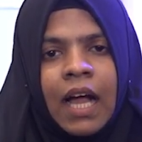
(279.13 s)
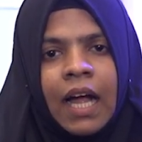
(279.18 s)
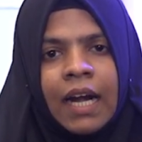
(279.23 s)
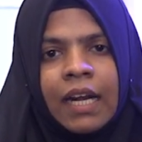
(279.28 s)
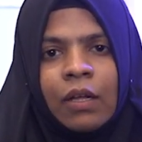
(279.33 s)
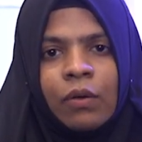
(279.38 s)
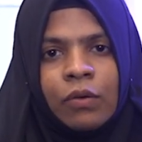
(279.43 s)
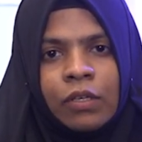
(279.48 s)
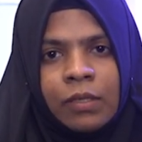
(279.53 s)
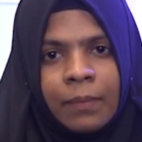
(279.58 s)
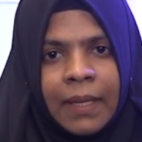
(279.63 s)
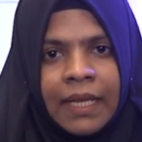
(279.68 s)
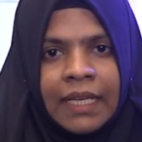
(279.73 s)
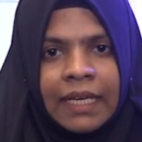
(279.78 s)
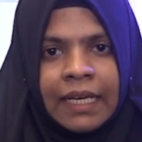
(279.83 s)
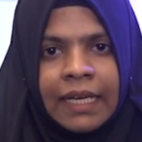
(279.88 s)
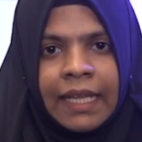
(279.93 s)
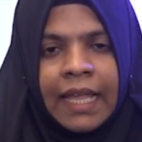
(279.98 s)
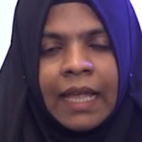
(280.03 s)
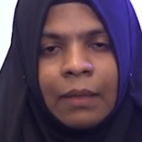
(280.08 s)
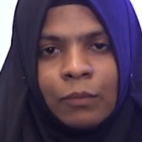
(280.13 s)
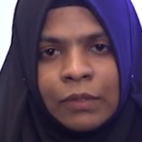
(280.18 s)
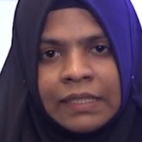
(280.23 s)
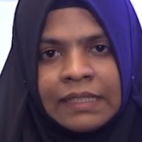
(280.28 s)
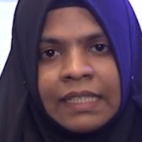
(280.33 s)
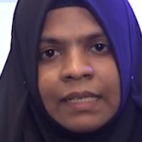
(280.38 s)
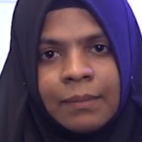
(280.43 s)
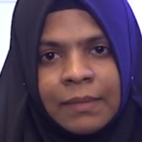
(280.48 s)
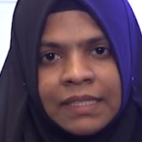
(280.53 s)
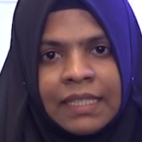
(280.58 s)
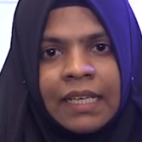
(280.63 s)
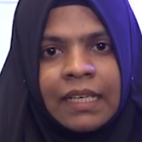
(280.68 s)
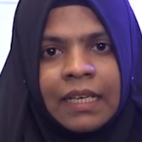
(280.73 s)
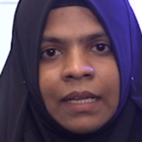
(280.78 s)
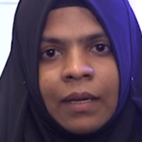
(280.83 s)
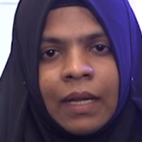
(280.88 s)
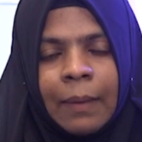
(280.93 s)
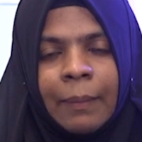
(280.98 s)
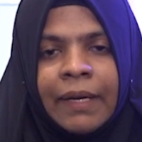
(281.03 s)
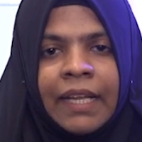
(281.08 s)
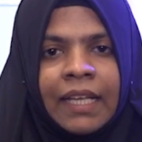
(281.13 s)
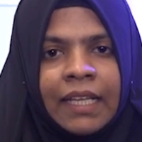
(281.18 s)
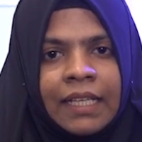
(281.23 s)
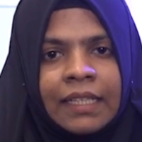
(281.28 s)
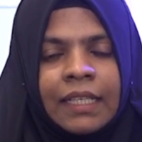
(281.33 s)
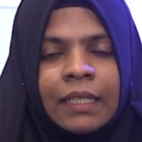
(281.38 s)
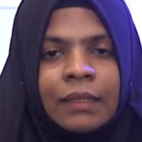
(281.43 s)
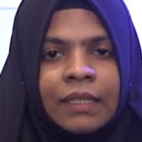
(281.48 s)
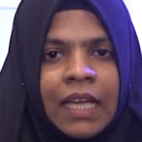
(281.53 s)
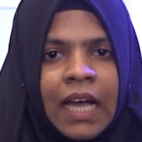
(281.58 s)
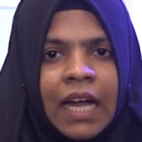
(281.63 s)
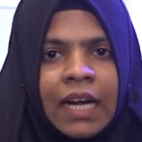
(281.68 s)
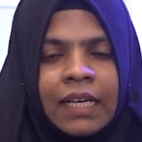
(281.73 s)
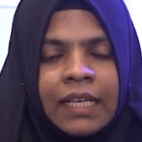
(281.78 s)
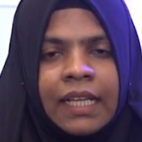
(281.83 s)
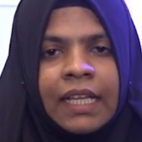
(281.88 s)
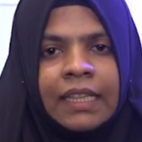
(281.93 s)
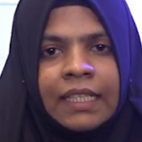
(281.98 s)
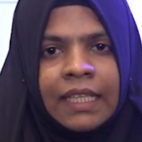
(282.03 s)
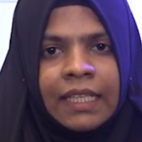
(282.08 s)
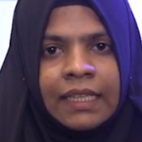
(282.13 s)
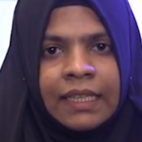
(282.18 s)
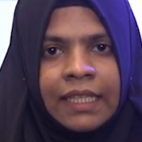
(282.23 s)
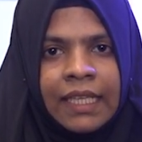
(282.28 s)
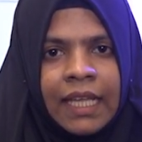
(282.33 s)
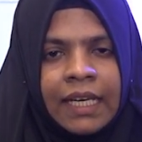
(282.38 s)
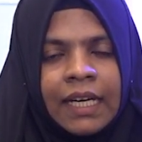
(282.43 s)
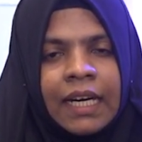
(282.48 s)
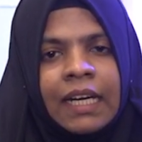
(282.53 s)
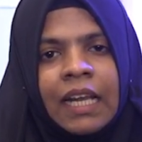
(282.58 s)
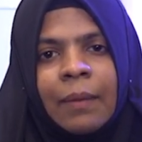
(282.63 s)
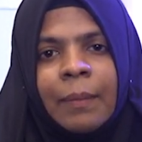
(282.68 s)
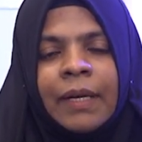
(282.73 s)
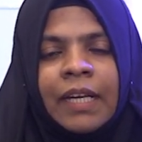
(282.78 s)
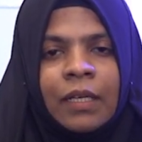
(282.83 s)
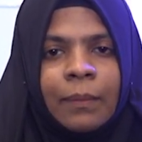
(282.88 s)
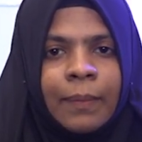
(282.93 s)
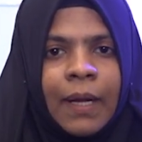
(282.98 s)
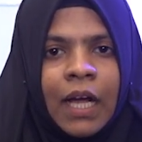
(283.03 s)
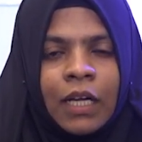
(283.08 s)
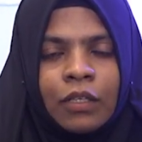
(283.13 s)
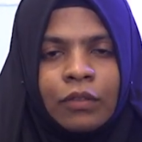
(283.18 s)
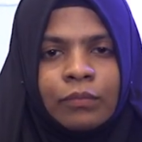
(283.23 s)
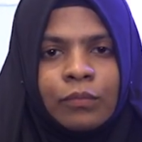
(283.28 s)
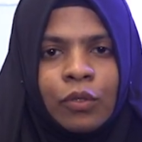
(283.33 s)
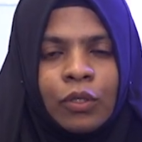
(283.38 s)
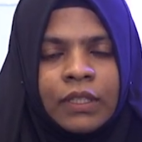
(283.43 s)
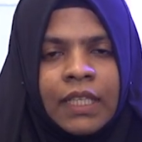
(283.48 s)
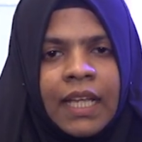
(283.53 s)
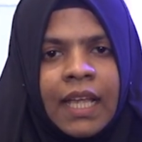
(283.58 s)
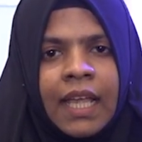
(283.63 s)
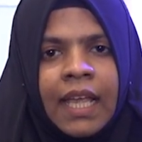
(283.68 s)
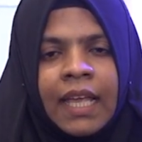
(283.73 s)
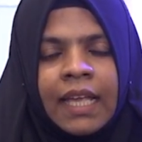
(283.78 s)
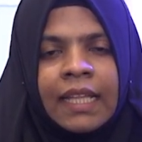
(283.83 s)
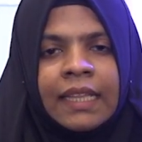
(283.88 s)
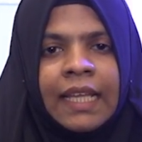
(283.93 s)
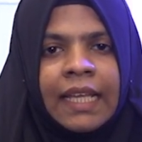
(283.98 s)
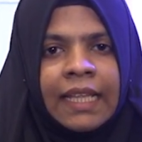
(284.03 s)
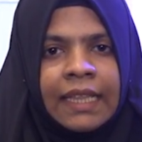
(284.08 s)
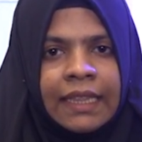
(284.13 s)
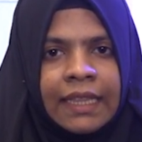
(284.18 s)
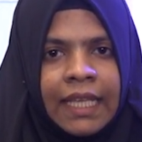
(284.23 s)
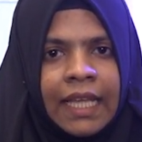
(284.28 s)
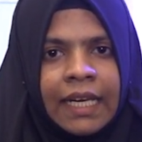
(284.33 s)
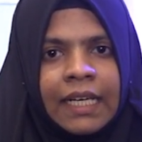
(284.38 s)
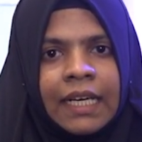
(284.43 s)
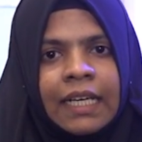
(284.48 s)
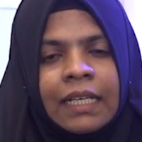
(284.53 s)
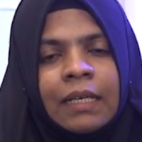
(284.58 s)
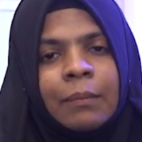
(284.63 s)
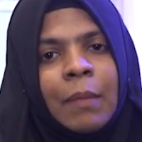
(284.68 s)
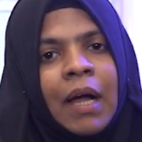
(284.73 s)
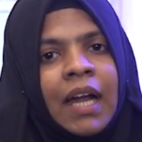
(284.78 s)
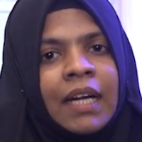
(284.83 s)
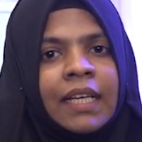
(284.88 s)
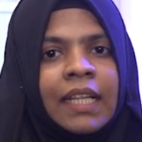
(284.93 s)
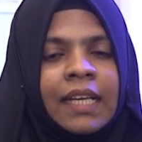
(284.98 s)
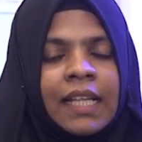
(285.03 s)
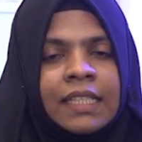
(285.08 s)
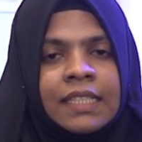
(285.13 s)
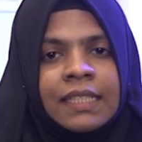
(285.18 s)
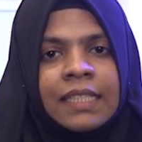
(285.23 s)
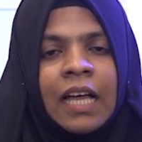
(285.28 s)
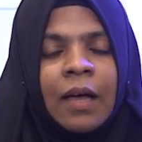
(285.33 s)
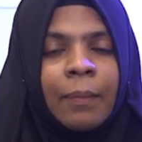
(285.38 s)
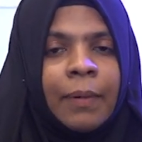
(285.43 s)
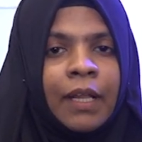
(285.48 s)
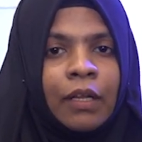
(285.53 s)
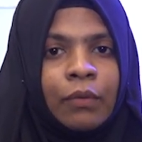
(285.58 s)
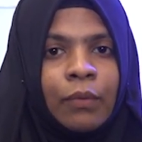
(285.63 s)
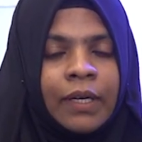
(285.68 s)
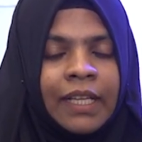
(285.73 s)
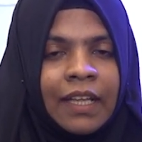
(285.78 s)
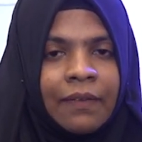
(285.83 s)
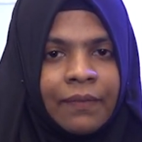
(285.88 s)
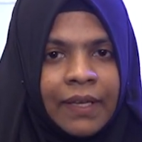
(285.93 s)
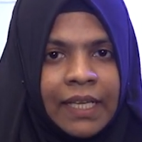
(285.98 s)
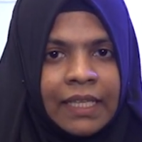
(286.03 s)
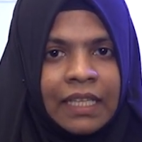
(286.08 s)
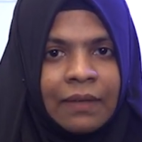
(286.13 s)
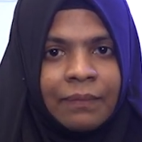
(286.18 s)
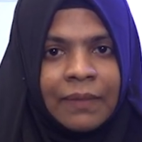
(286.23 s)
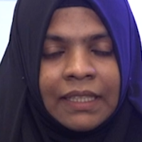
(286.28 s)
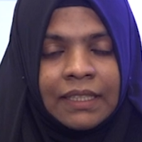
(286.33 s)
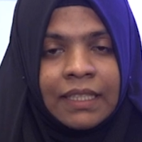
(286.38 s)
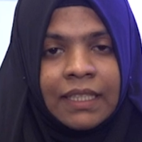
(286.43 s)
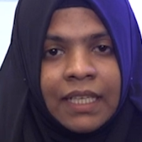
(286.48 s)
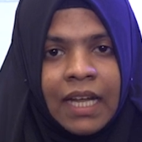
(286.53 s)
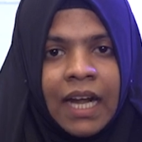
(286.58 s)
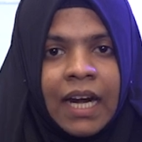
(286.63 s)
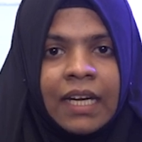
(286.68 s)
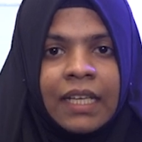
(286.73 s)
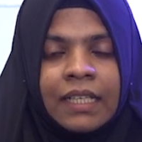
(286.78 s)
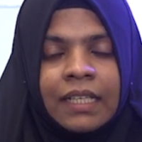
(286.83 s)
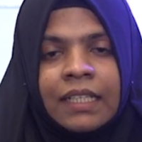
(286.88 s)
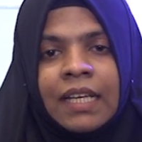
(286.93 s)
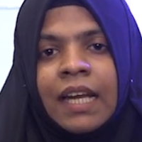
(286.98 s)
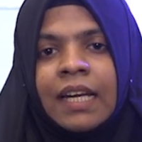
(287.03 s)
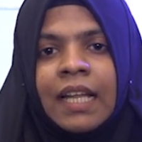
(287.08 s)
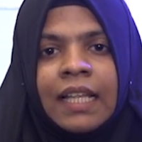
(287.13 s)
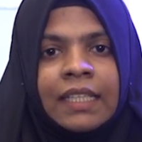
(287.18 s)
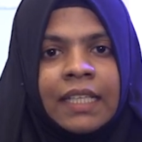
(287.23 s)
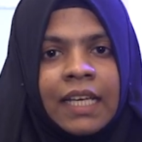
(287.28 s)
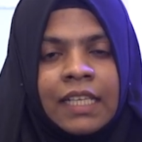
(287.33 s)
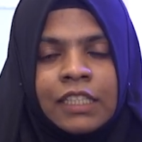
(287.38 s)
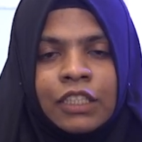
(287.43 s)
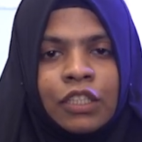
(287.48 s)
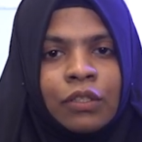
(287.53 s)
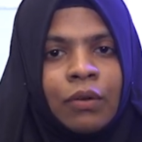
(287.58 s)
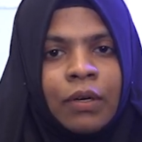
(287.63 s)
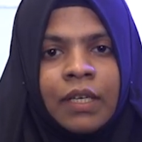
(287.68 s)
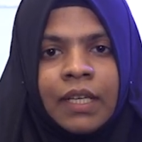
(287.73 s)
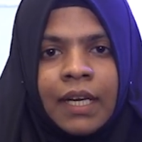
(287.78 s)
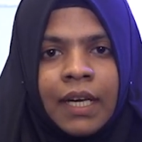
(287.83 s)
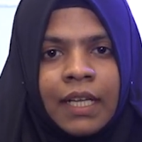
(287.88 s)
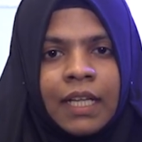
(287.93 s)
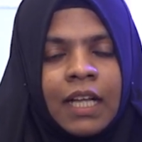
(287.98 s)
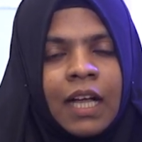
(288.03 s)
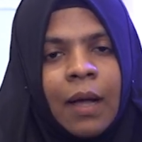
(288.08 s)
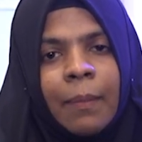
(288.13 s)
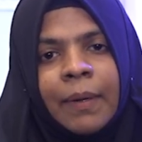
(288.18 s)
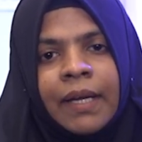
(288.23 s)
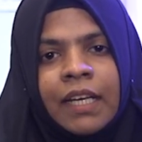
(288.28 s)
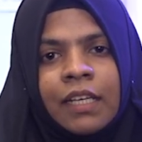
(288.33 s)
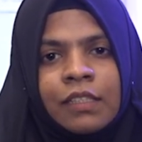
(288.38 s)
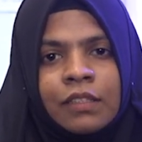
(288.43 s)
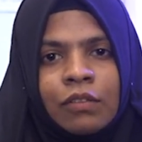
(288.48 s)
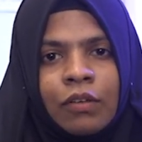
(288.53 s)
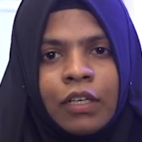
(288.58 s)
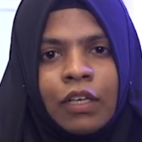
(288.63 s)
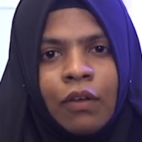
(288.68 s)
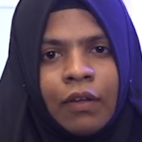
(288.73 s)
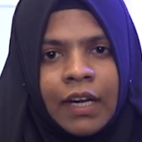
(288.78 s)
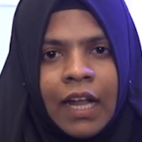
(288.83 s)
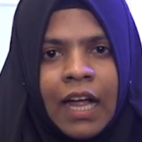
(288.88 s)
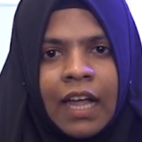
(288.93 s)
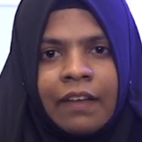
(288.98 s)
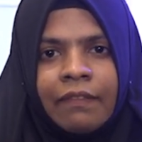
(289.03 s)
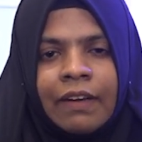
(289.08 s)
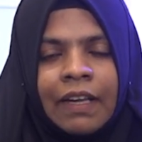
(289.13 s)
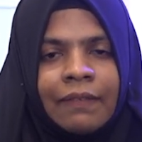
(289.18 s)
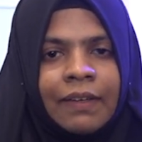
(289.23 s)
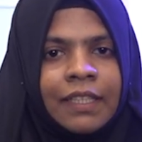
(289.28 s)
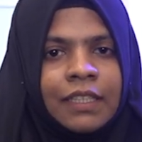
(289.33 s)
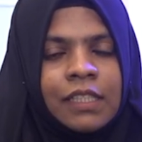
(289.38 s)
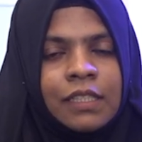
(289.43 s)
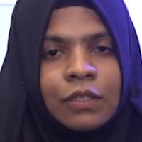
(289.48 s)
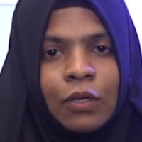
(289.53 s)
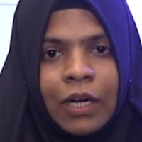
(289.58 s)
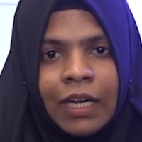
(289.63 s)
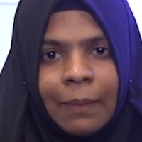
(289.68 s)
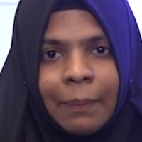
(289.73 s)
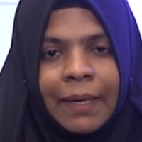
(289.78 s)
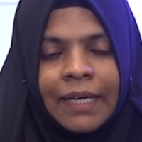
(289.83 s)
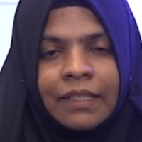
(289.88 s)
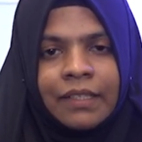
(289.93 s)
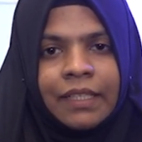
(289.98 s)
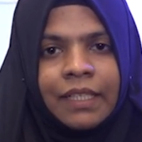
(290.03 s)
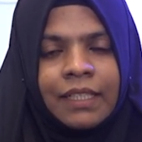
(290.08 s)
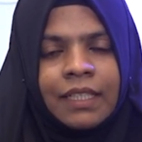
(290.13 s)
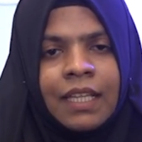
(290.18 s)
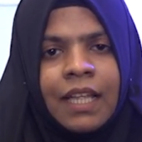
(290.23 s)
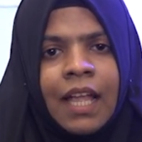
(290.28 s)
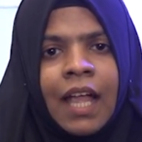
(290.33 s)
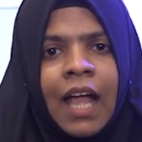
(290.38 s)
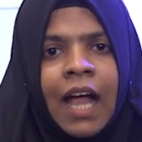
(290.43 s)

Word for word: ஆனா உண்மையிலேயே முஸ்லிம்ஸ்கள் அப்படிங்கறதை தாண்டி இந்த இந்தியர்கள் அப்படின்னு பார்க்கும்போது இந்த இந்தியர்கள் மாட்டிறைச்சி சாப்பிடக்கூடிய விகிதம் வந்து நாளுக்கு நாள் அதிகரிச்சு கொண்டிருக்கு அப்படின்னு சொல்லி ஒரு ஆய்வில் வந்து சொல்லப்பட்டிருக்கு